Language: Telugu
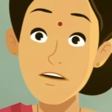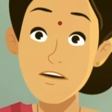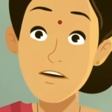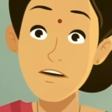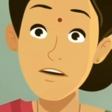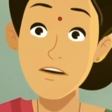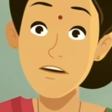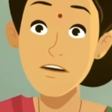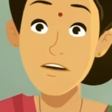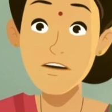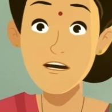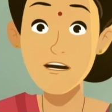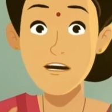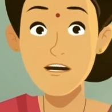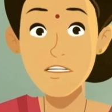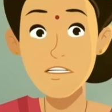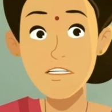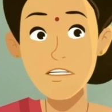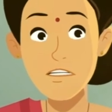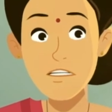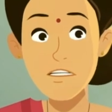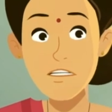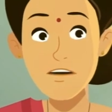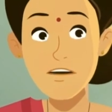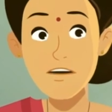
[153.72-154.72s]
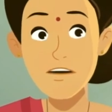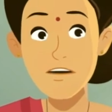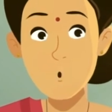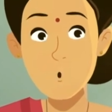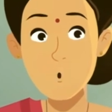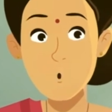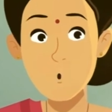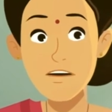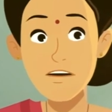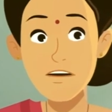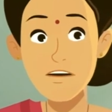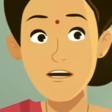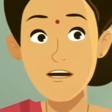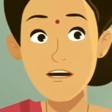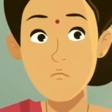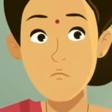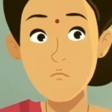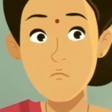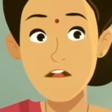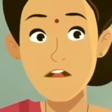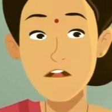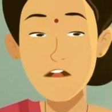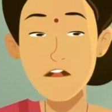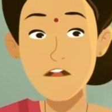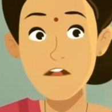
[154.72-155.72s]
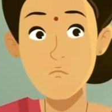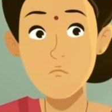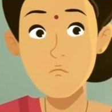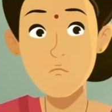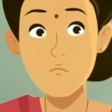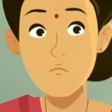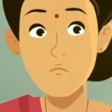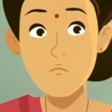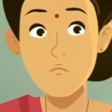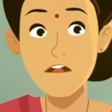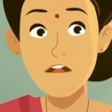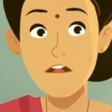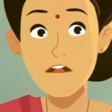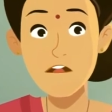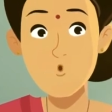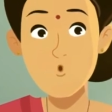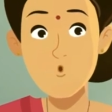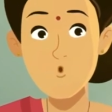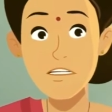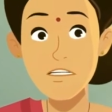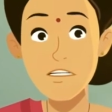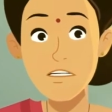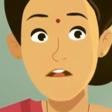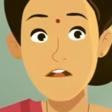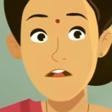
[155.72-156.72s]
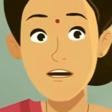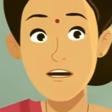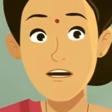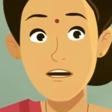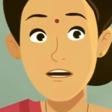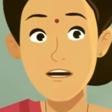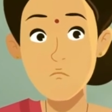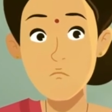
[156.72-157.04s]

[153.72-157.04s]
నిన్ననే ఒక విద్యార్థి ఆటల పీరియడ్లో